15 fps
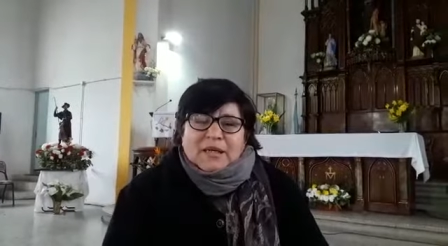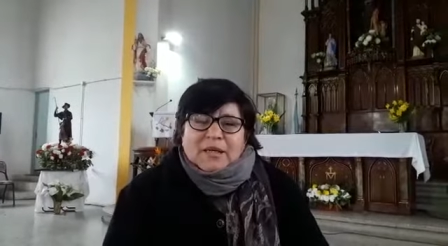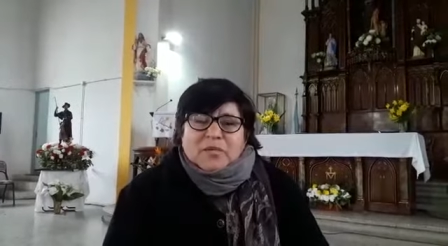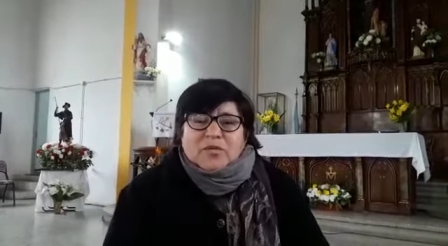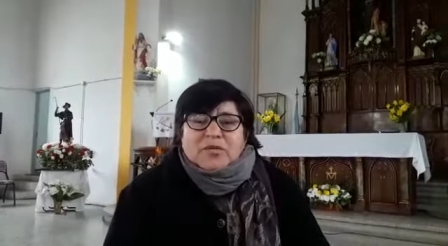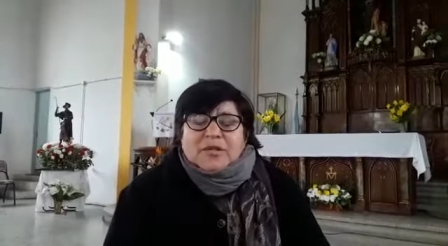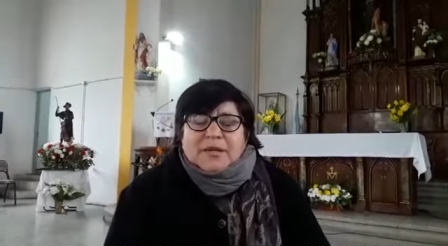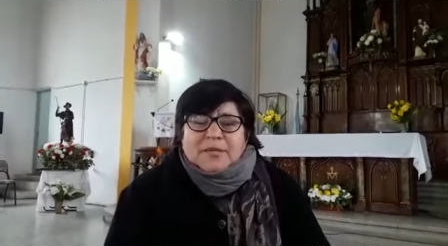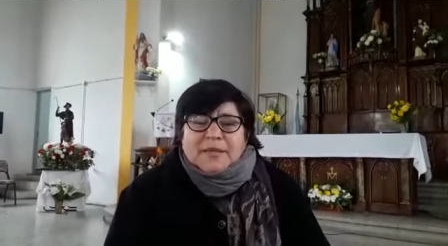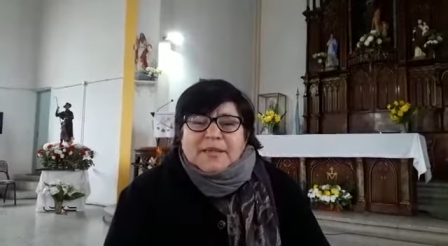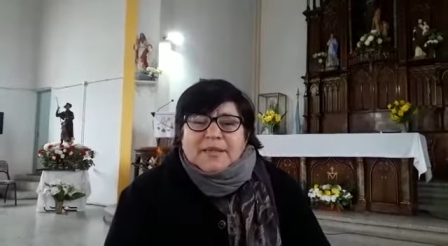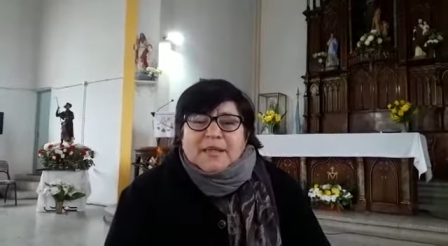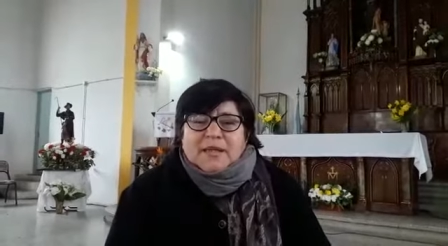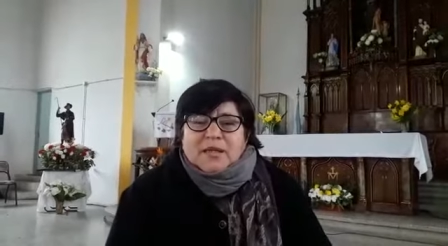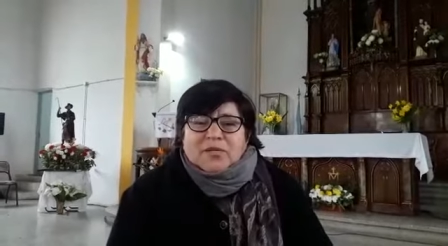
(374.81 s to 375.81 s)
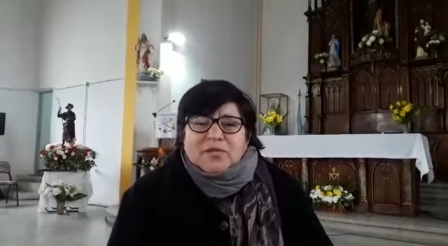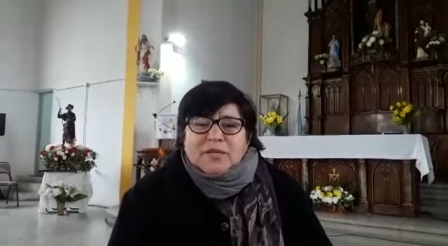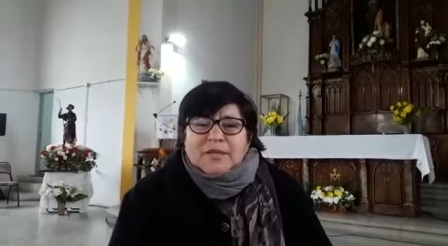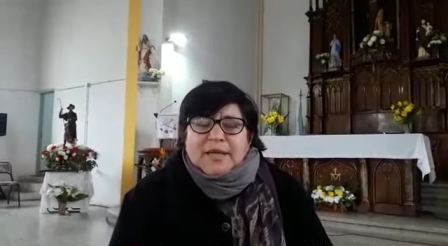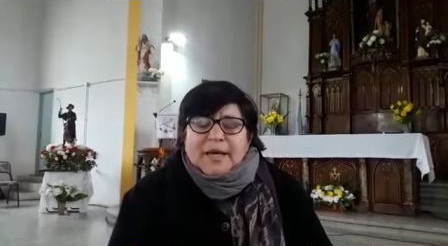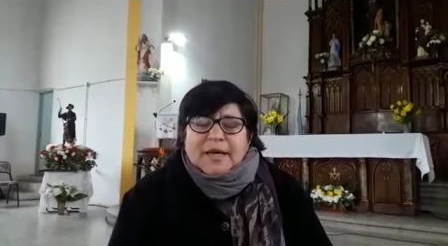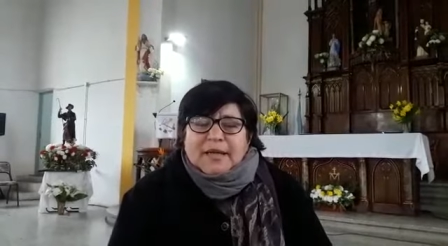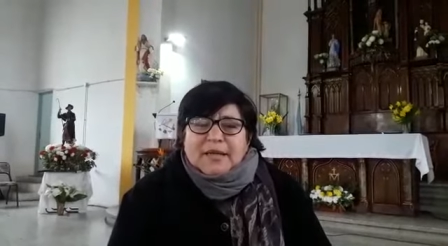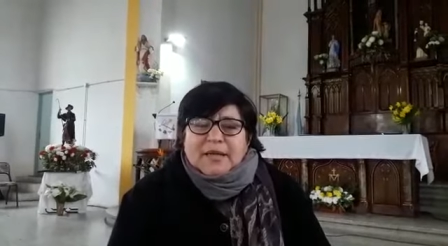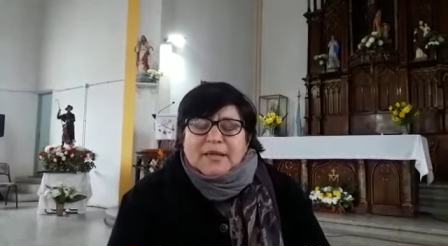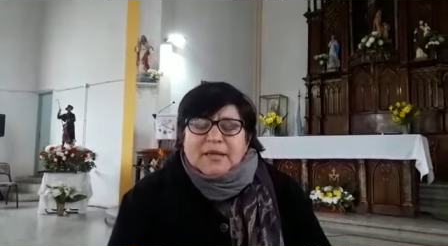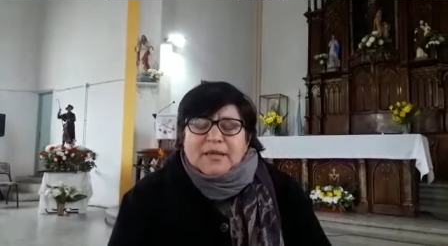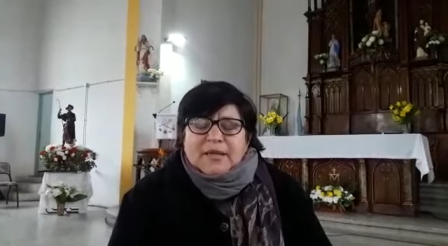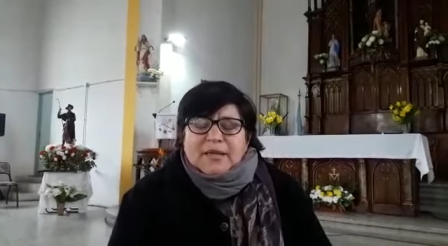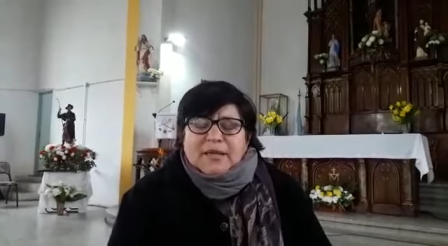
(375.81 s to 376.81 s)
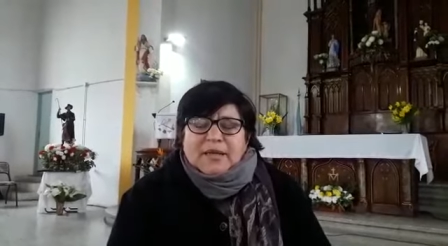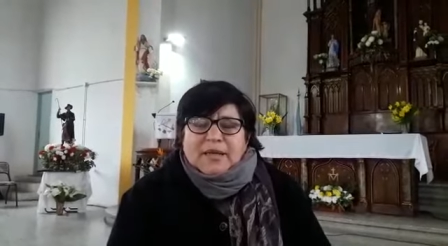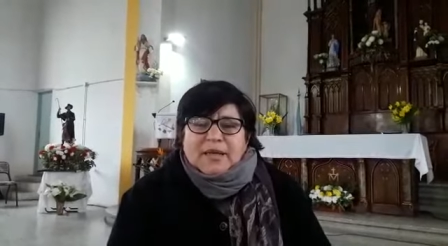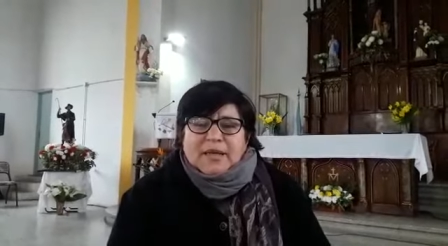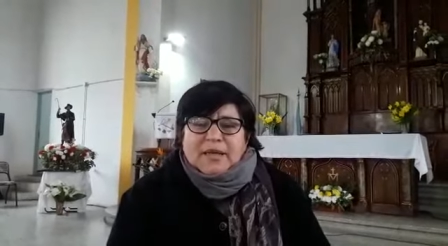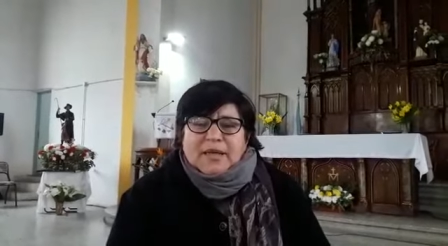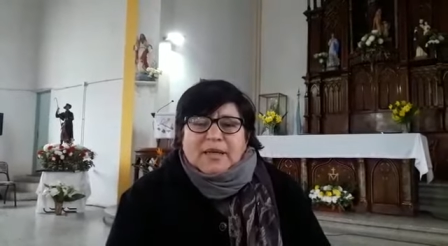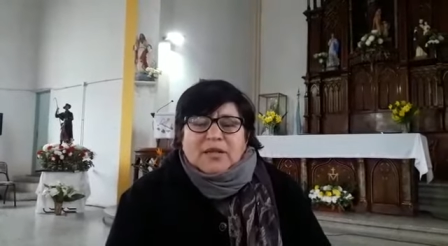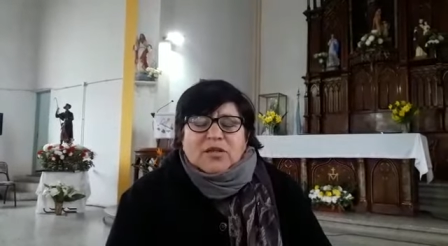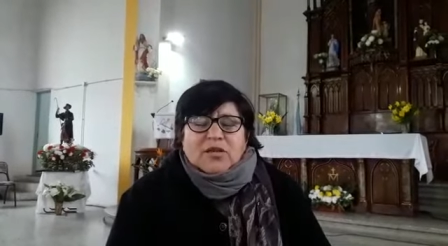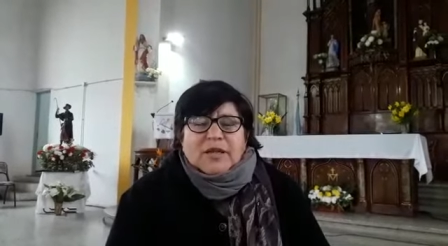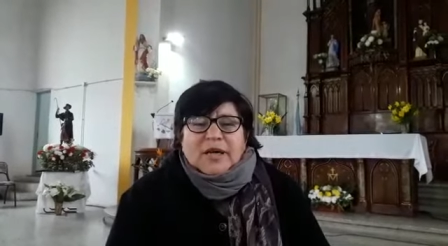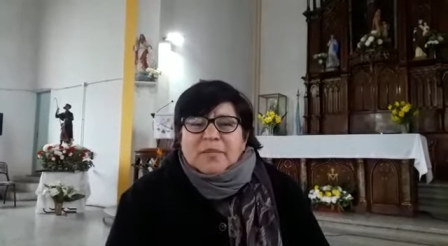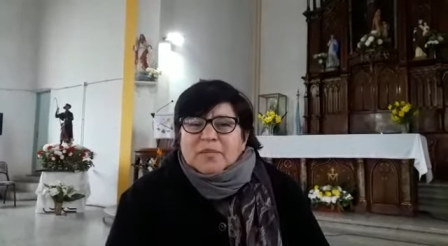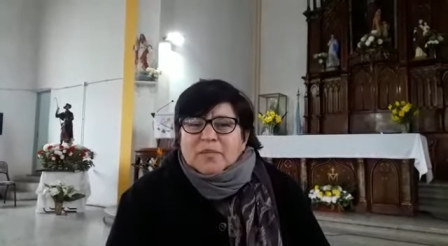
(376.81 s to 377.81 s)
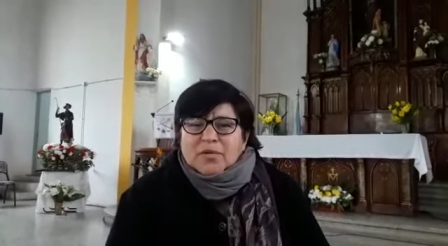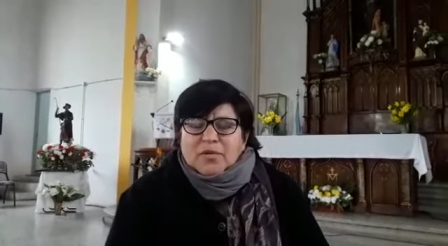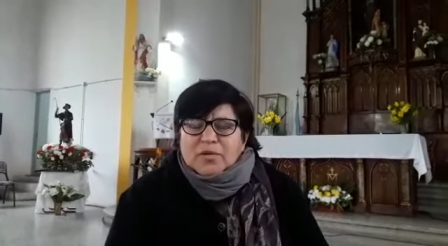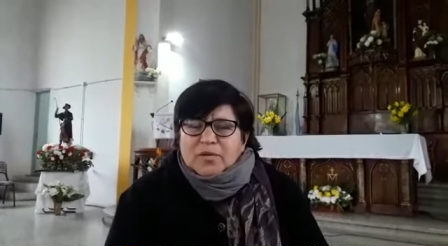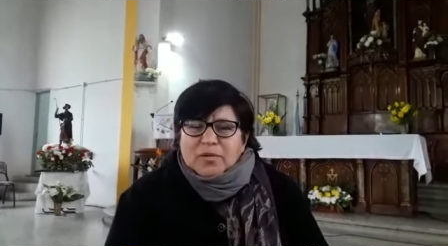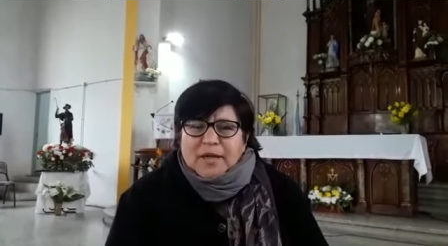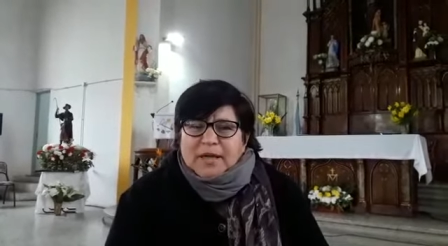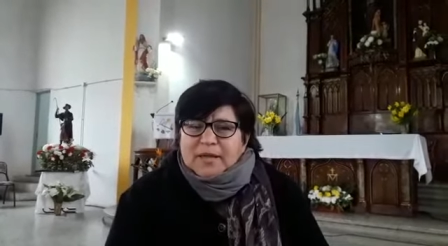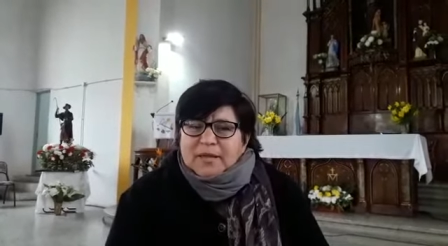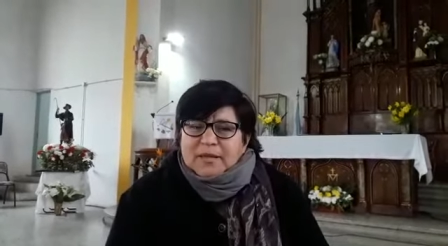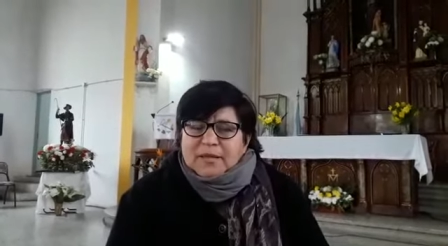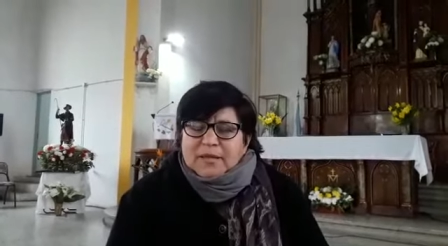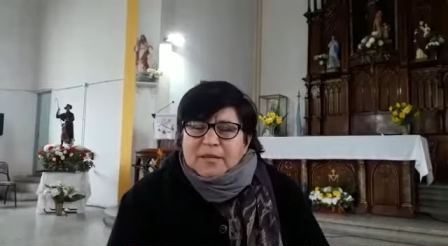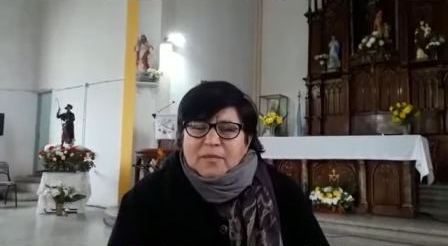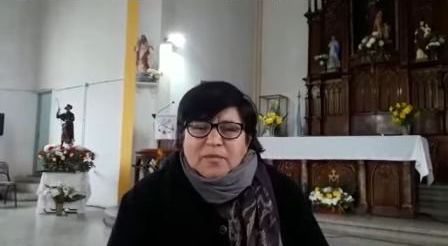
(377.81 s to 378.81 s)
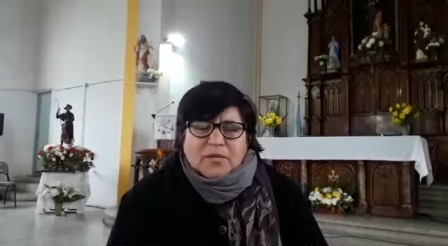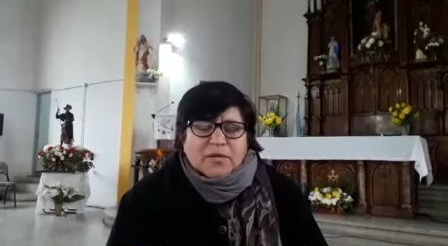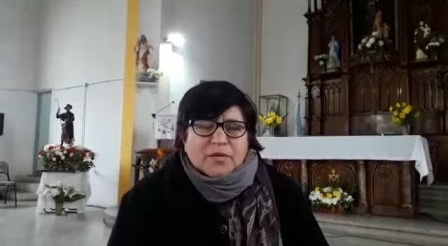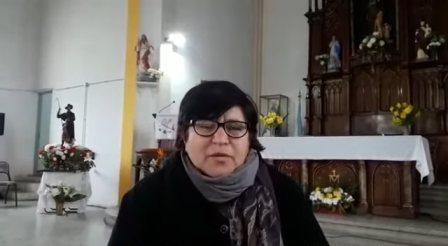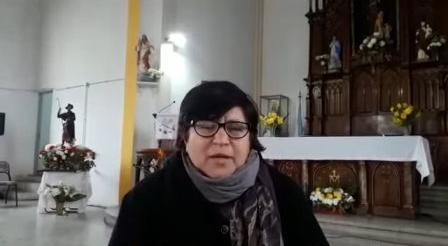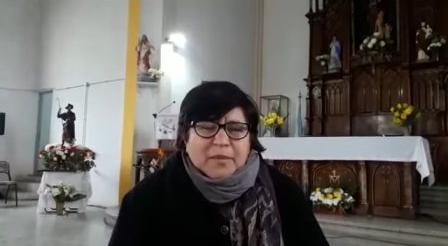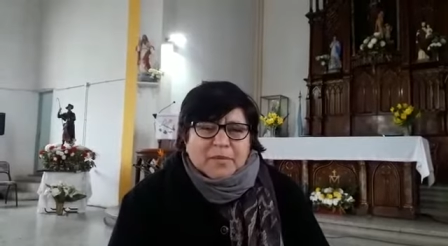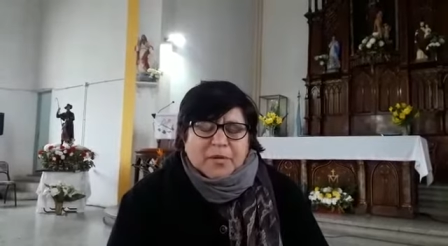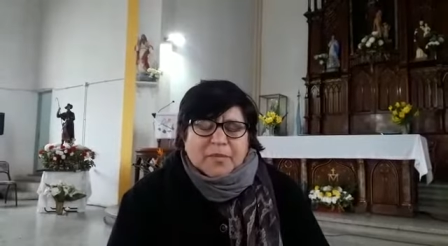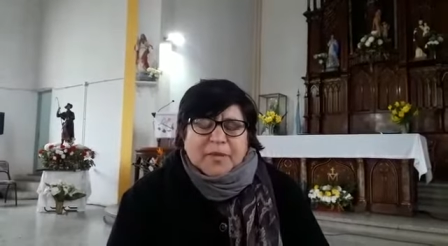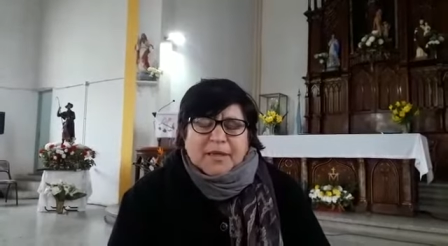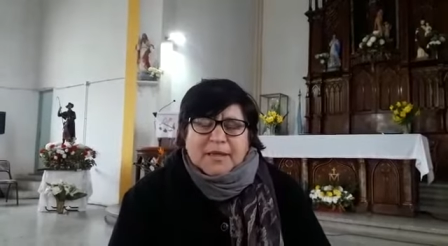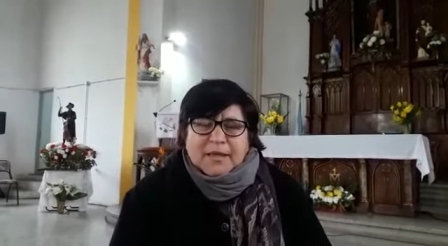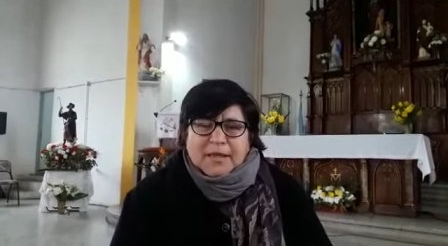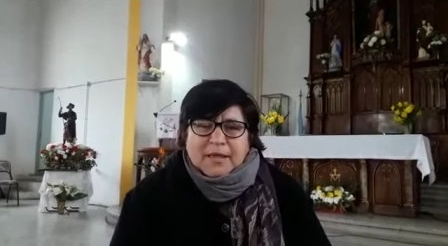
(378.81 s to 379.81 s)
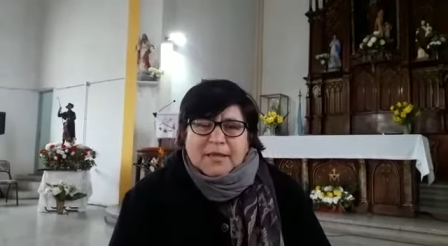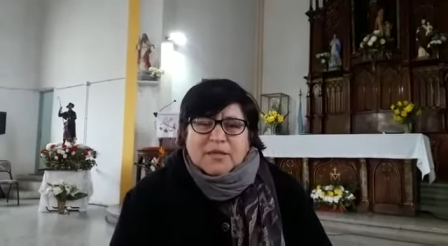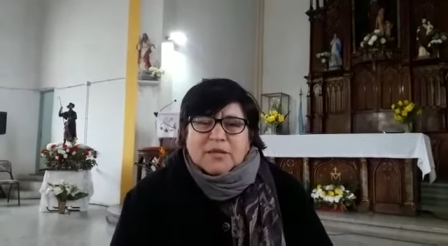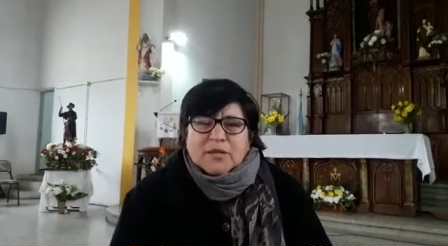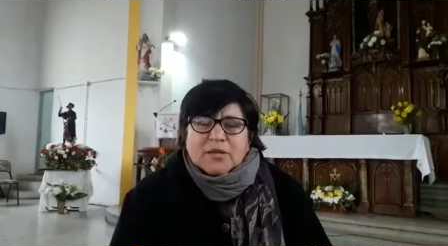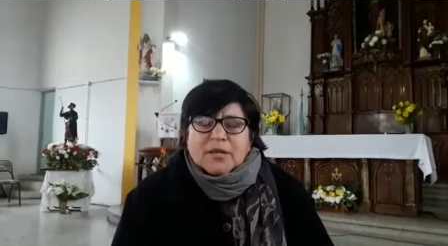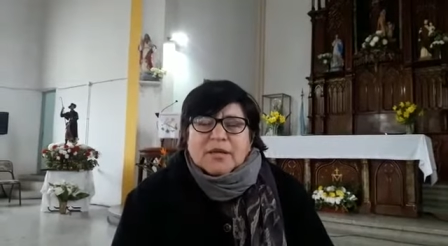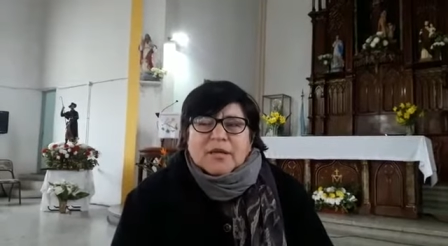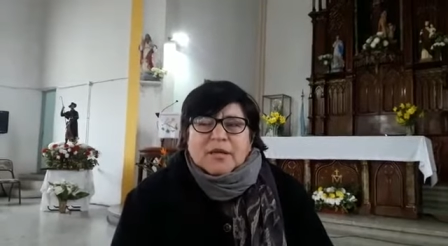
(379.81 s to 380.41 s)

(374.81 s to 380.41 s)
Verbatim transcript: y muchas veces escuchar eh, historias muy duras, muy duras por parte de ellos.